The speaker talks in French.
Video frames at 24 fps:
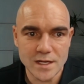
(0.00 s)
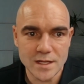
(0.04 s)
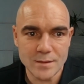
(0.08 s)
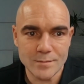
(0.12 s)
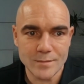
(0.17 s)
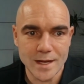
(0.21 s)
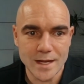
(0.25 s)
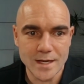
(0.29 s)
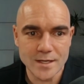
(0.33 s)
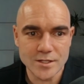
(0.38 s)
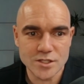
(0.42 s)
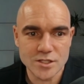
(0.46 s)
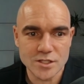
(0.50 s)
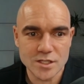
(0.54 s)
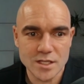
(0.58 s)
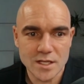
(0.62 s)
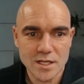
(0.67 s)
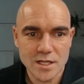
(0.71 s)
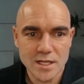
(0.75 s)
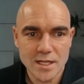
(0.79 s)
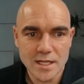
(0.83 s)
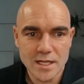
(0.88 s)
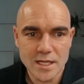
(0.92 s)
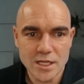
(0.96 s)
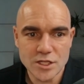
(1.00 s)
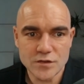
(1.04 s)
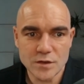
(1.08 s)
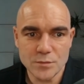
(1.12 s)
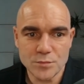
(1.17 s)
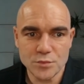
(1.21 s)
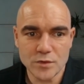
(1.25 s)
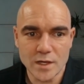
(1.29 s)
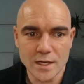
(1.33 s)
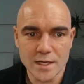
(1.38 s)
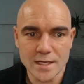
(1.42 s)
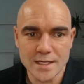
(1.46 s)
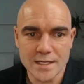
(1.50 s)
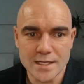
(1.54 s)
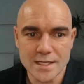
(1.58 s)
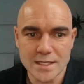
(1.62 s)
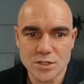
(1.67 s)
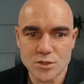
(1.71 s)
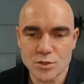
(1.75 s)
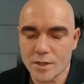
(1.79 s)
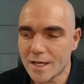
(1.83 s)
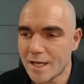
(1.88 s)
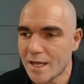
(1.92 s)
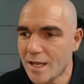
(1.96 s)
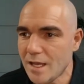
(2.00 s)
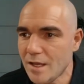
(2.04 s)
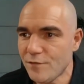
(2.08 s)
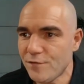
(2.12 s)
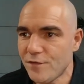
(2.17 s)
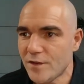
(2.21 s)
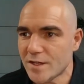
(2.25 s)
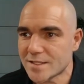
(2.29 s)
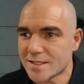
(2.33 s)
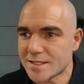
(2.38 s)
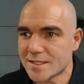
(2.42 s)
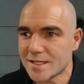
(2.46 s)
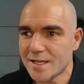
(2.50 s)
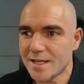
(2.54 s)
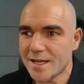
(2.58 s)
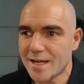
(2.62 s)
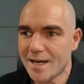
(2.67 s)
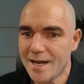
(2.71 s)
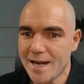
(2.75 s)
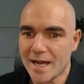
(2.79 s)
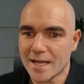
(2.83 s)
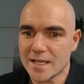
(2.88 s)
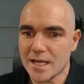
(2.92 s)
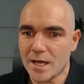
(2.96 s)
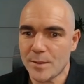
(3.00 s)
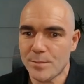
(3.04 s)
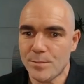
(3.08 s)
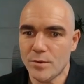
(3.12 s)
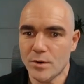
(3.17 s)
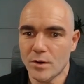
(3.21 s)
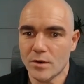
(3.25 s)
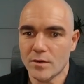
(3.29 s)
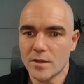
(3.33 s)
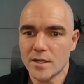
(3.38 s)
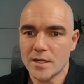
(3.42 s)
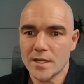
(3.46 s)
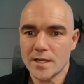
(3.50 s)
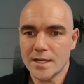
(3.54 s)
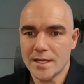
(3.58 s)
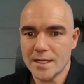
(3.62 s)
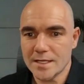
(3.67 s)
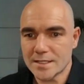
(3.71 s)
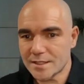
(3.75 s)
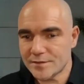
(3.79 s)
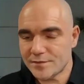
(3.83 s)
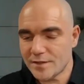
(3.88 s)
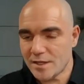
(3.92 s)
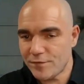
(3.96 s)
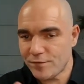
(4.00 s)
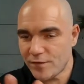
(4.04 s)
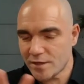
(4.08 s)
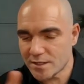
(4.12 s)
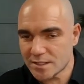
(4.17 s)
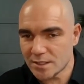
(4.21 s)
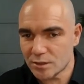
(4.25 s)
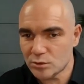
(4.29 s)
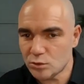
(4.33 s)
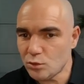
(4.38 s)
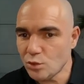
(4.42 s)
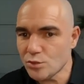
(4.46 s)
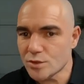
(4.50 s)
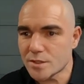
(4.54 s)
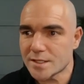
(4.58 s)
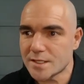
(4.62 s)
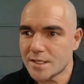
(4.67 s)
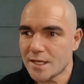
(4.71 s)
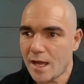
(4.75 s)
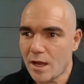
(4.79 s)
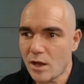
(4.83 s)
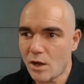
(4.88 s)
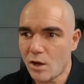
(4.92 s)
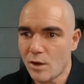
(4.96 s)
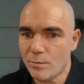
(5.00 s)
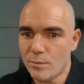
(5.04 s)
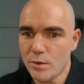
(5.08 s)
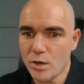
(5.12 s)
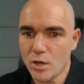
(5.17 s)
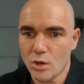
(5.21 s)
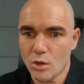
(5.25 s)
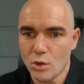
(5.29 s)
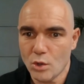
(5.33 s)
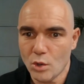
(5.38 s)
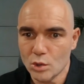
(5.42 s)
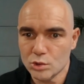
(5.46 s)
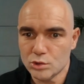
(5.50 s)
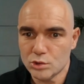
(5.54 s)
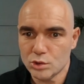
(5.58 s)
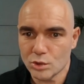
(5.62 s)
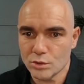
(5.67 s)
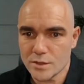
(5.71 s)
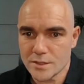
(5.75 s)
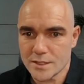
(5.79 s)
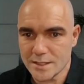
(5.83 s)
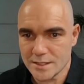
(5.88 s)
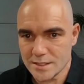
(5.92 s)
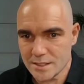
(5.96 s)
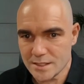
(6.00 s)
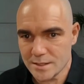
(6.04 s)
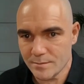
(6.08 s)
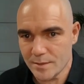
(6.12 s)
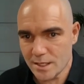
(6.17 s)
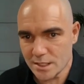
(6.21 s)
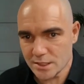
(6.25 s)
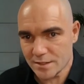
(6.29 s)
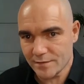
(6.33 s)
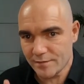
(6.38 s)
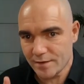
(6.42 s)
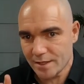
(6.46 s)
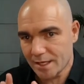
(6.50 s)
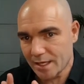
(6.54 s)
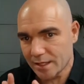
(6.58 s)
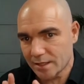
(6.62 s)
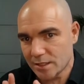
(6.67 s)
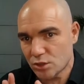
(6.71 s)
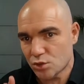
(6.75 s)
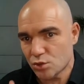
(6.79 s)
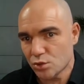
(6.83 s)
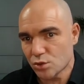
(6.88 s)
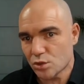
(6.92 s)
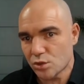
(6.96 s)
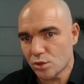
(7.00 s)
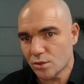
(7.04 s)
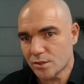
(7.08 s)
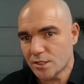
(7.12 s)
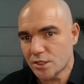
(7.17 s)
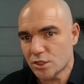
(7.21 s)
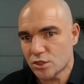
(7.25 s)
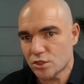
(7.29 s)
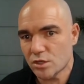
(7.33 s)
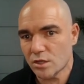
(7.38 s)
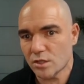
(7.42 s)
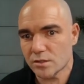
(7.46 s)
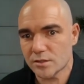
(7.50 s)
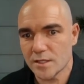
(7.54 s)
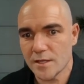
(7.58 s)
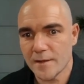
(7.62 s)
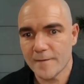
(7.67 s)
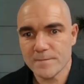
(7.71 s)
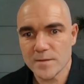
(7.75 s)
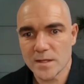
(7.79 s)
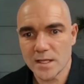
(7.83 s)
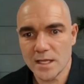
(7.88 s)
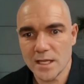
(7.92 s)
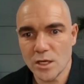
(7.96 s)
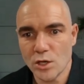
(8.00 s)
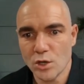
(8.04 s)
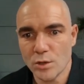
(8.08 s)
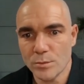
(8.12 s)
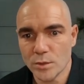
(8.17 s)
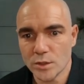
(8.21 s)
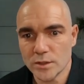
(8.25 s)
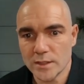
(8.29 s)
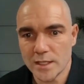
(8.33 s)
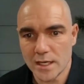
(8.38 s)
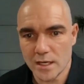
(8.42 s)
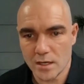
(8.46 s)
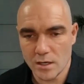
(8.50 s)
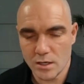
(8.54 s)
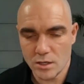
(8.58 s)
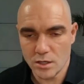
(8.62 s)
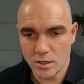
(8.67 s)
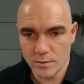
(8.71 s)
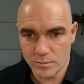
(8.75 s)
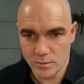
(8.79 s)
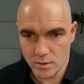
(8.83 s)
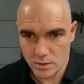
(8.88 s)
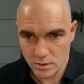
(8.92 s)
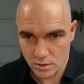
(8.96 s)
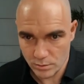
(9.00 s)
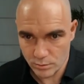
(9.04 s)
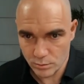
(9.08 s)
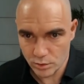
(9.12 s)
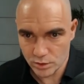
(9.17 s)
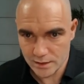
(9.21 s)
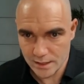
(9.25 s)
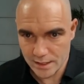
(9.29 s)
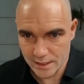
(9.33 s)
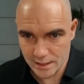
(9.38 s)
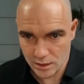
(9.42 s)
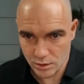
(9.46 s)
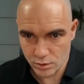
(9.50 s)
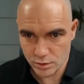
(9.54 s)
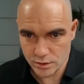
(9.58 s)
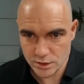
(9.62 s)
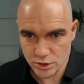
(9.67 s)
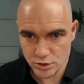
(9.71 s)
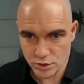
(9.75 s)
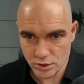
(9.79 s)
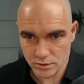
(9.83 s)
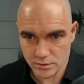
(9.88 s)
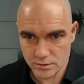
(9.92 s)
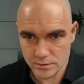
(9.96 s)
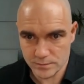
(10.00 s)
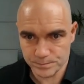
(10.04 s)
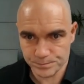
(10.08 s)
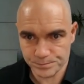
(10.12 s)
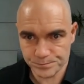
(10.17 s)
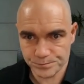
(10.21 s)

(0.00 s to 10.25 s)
l'image et je vais pouvoir cliquer sur effacer l'arrière-plan et ça va effacer tout ce qu'il y a en blanc autour de cette image. Ça va garder juste le t-shirt et le modèle, l'homme en modèle avec le t-shirt.